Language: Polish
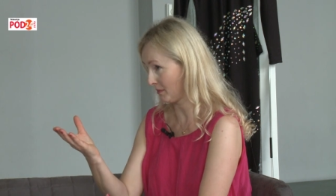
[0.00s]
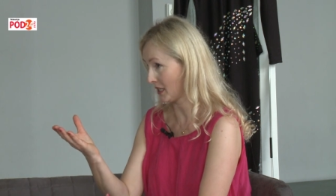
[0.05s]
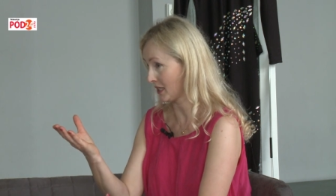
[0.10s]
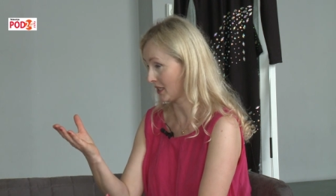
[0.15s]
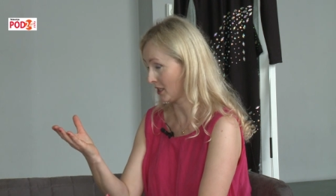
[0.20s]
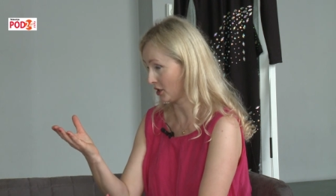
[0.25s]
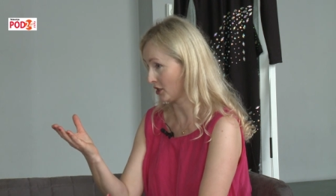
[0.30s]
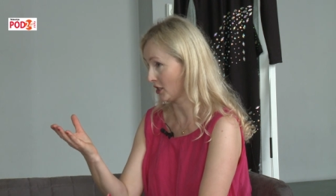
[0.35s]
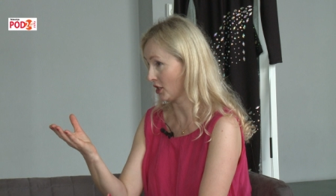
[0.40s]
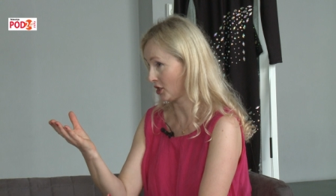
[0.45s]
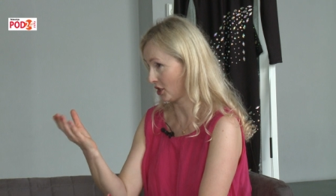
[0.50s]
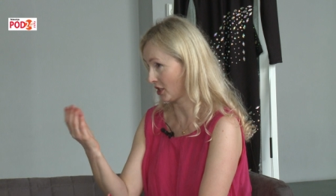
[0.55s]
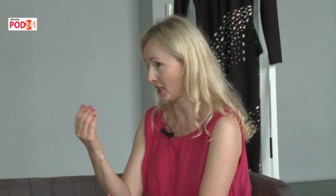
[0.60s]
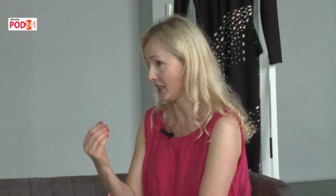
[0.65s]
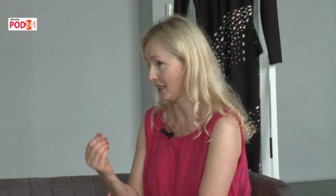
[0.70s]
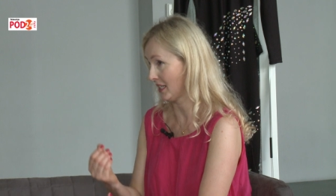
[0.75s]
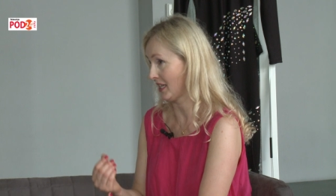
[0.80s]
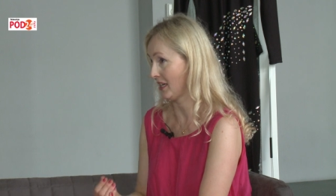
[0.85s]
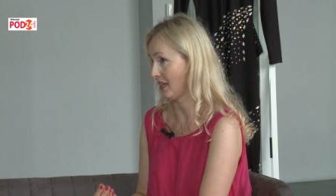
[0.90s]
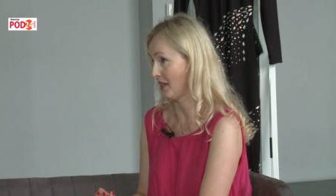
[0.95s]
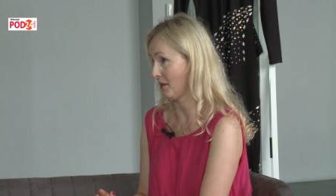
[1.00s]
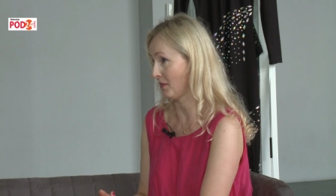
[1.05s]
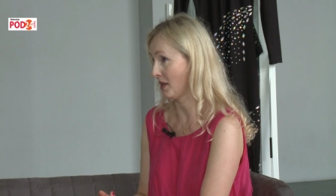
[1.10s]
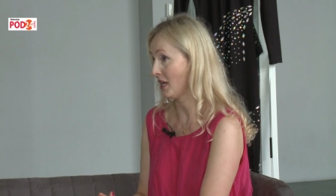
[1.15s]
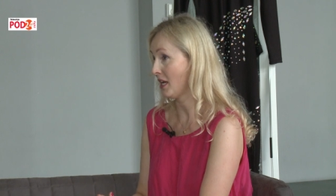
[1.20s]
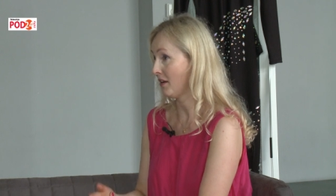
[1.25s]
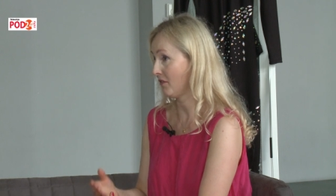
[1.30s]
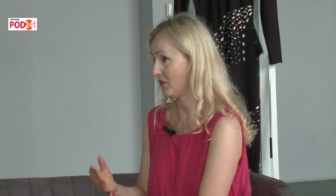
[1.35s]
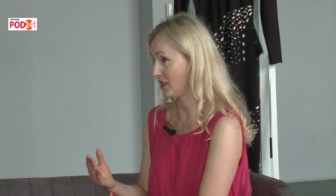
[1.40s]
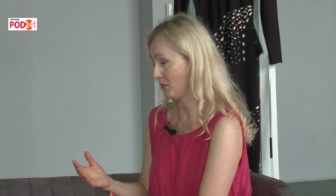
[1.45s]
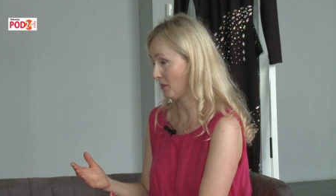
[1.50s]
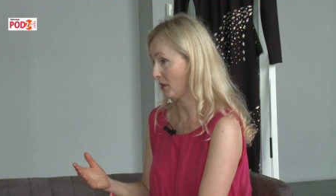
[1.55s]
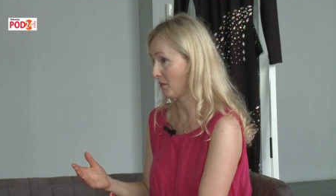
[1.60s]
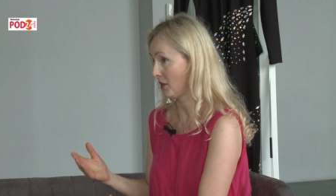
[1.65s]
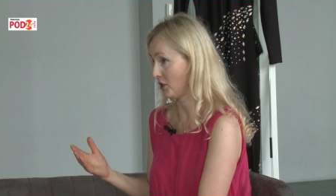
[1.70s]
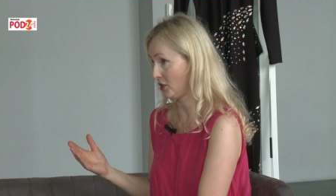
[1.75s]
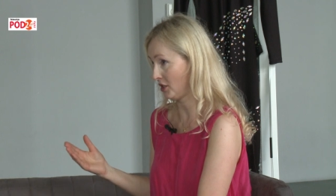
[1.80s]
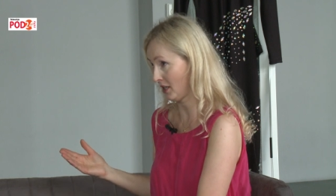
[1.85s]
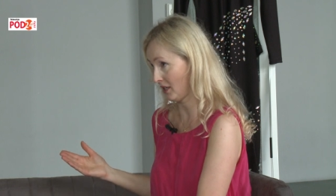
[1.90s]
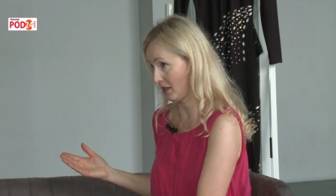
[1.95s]
jesteś też trenerem w tym
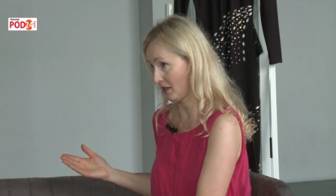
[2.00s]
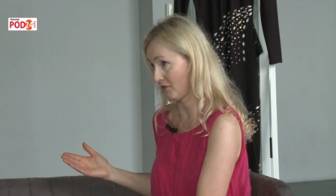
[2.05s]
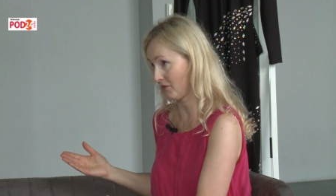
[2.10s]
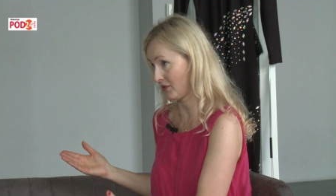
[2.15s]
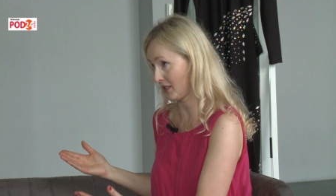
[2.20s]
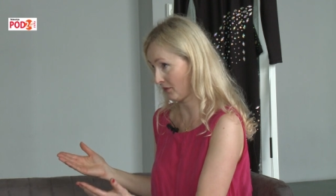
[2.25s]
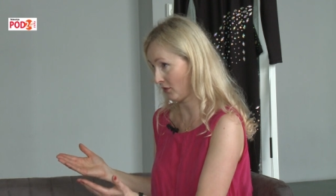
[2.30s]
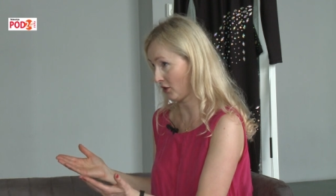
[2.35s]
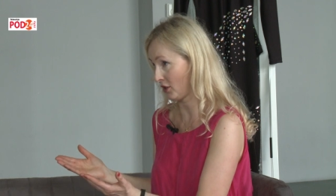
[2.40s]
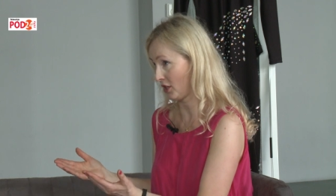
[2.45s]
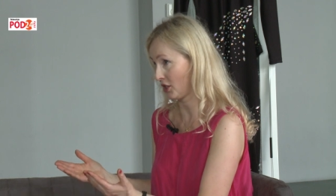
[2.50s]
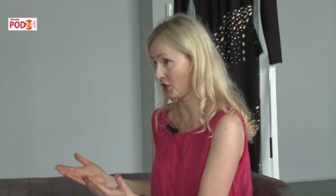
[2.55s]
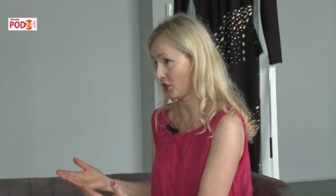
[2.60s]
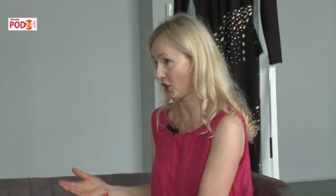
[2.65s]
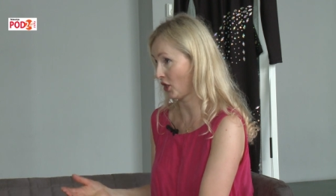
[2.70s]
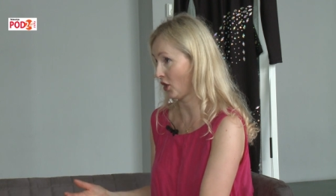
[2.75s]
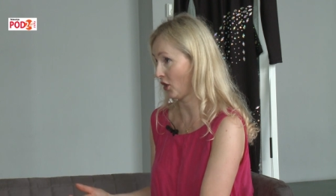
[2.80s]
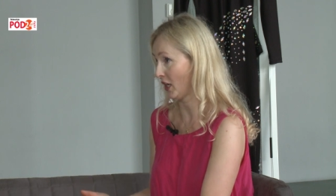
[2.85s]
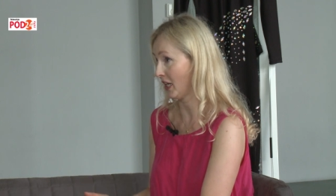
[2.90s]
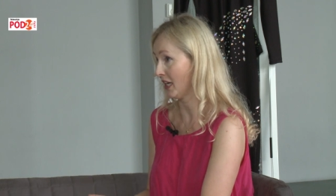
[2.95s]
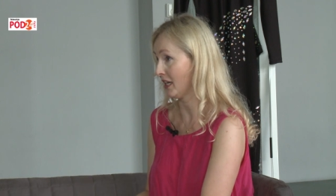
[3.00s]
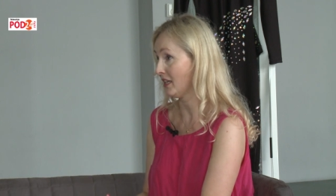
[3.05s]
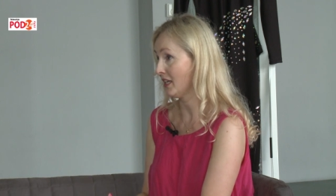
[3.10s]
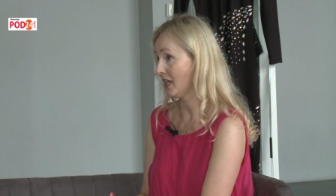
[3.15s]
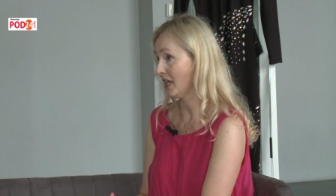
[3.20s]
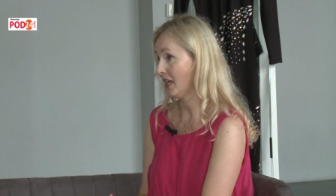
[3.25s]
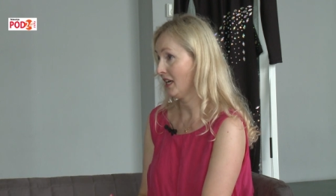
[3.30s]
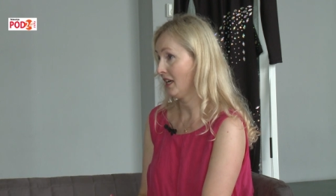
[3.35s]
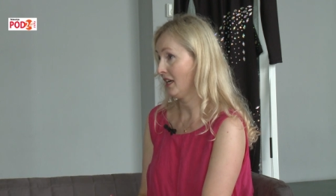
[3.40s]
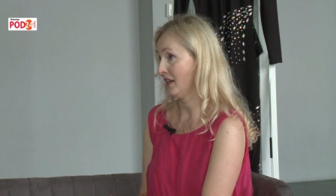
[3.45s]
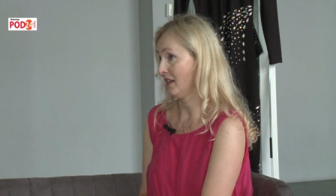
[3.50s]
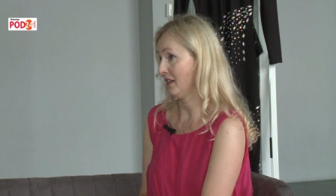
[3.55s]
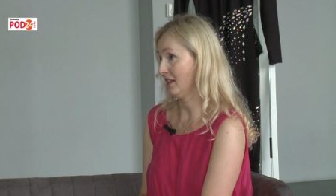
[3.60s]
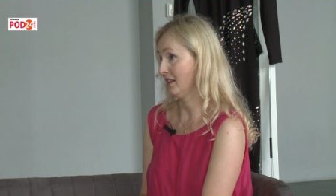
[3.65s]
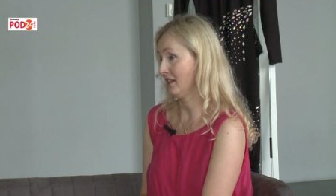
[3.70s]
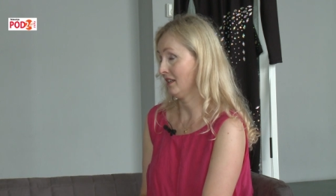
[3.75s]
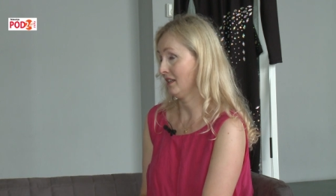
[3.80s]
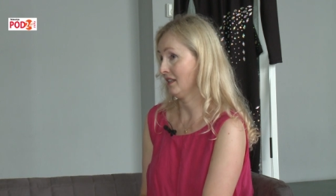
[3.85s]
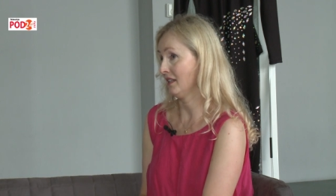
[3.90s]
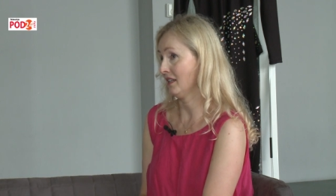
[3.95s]
momencie w swojej szkole,
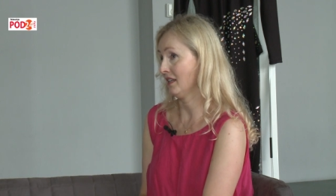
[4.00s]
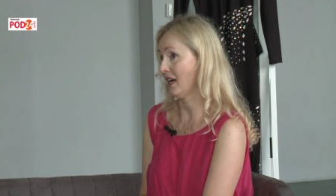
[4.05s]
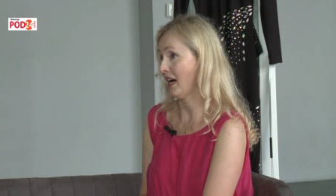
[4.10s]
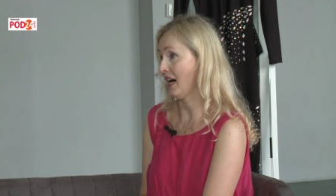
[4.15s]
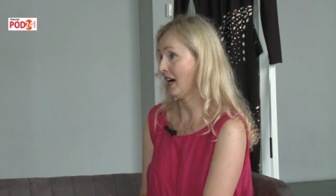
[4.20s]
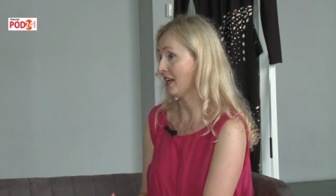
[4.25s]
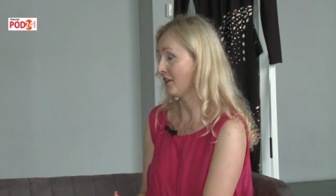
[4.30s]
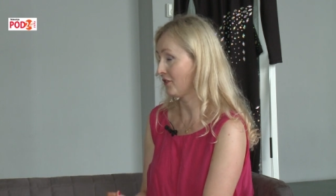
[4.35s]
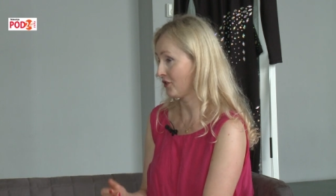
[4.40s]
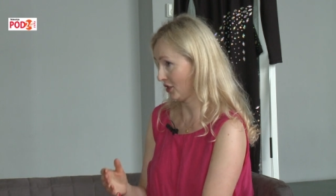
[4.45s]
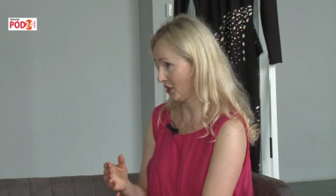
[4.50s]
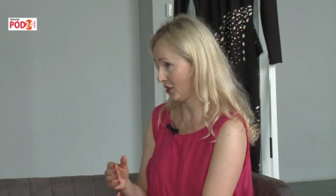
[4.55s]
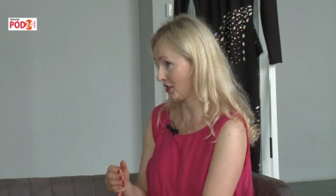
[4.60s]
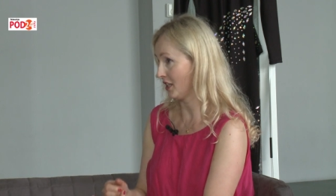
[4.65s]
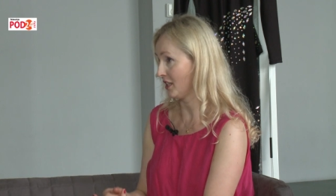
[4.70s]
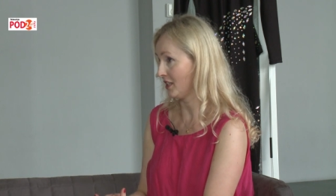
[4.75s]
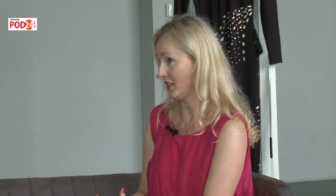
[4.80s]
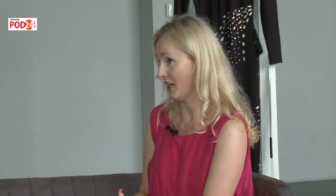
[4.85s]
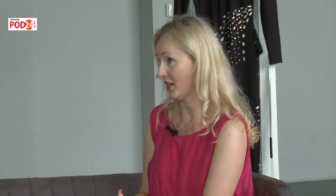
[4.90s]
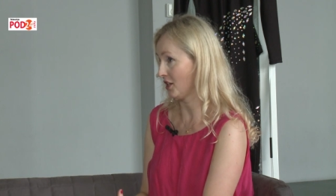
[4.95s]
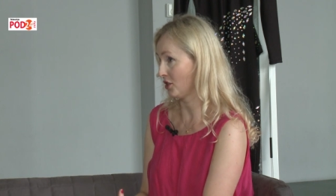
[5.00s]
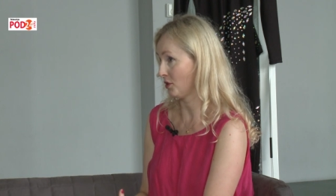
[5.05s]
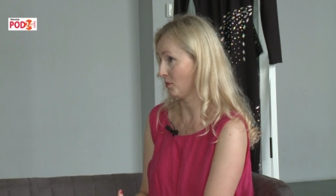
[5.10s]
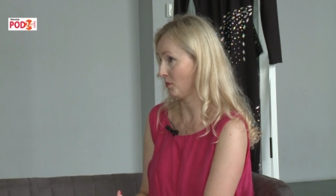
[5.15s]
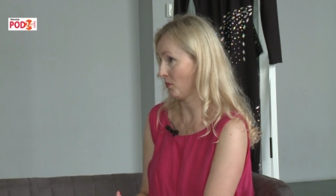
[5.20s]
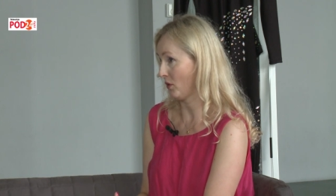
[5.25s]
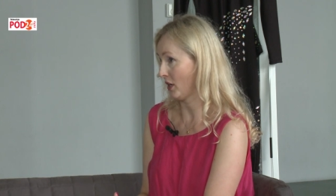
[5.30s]
e, ale wcześniej też